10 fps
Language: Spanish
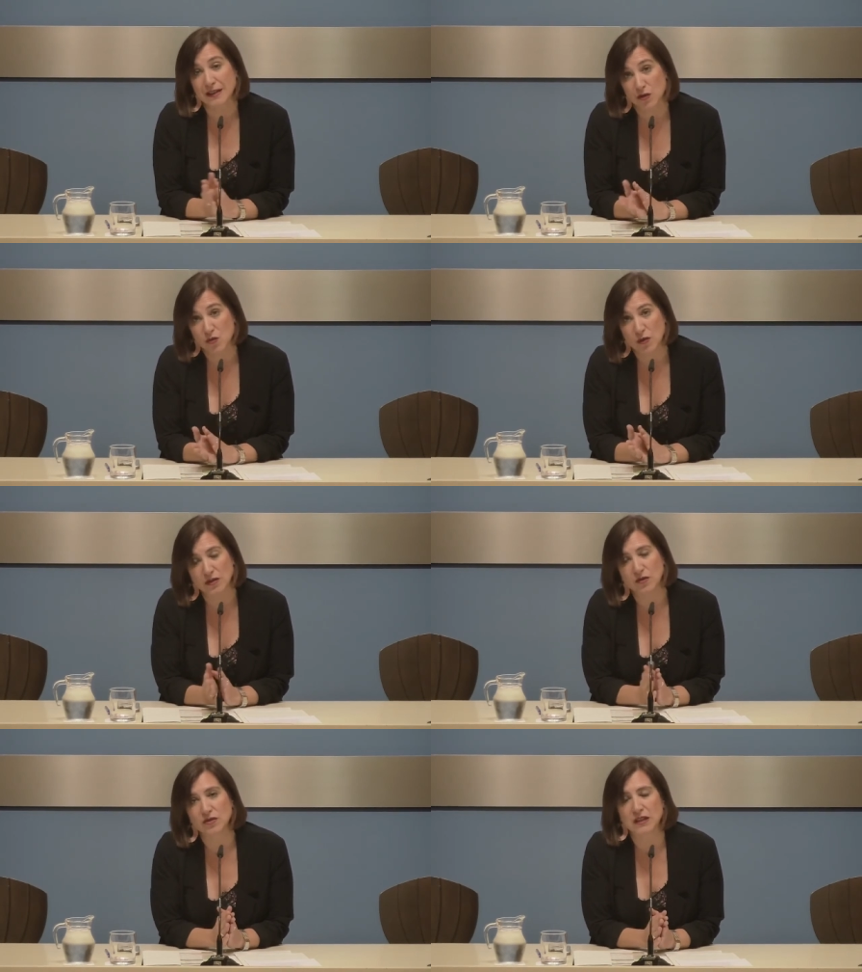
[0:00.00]
de los
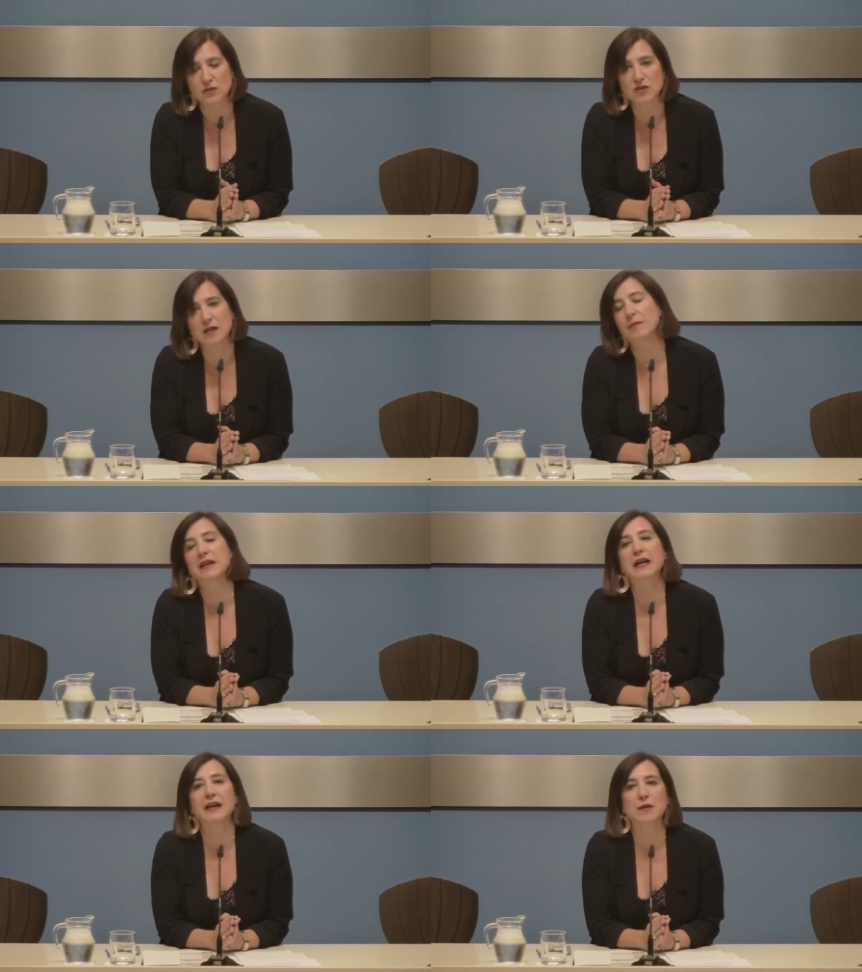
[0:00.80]
cuatro contratos que
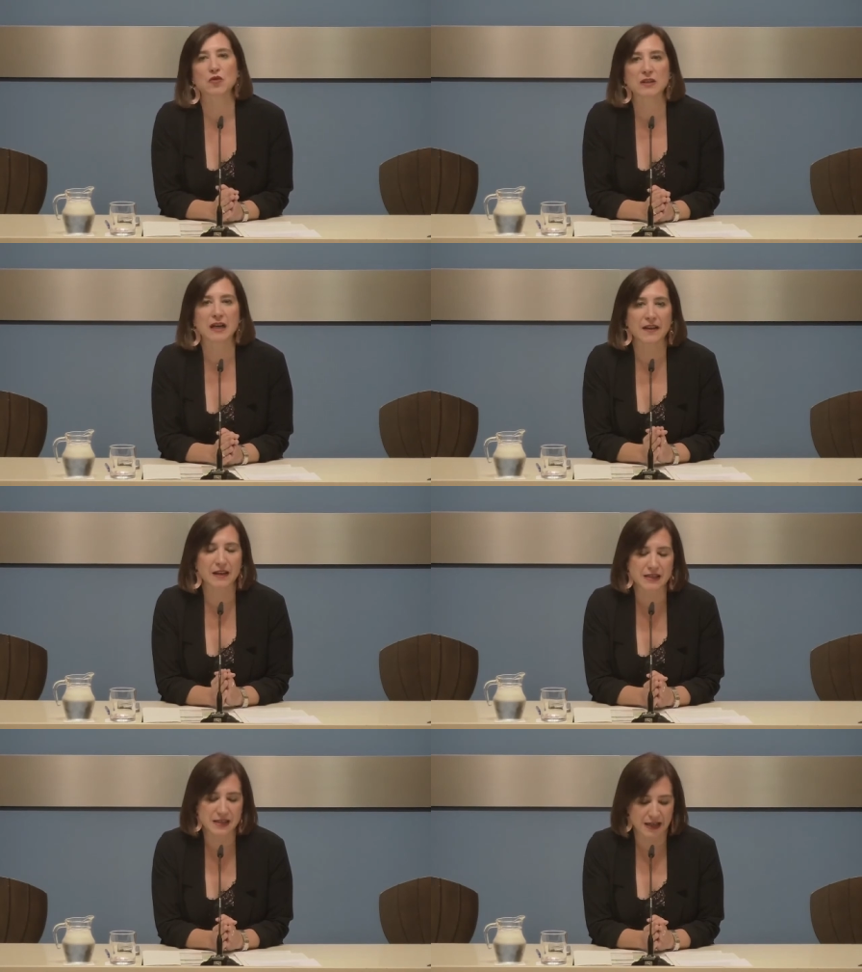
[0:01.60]
implican el montaje
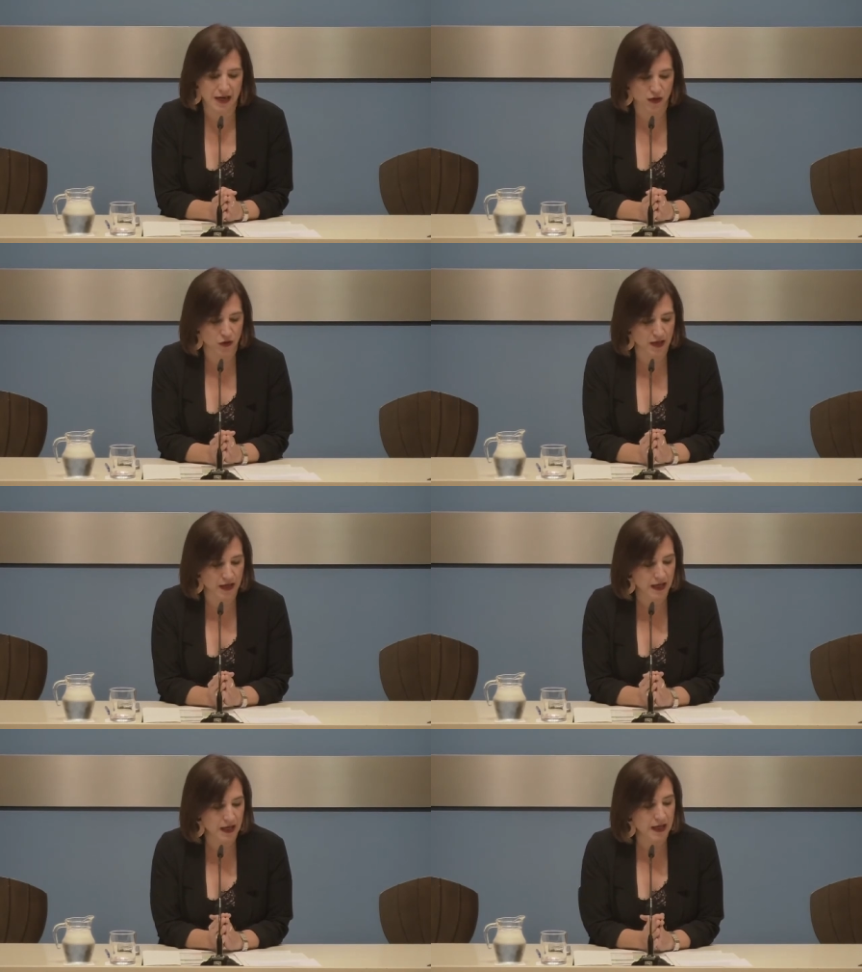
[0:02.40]
del escenario
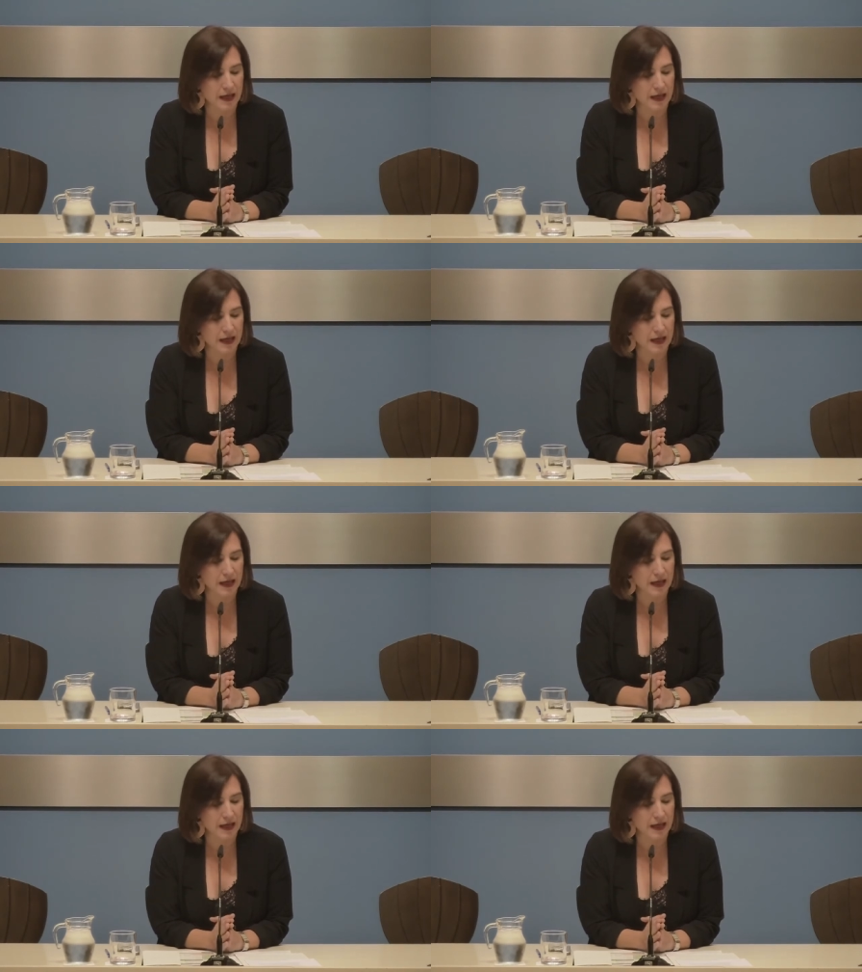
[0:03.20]
de,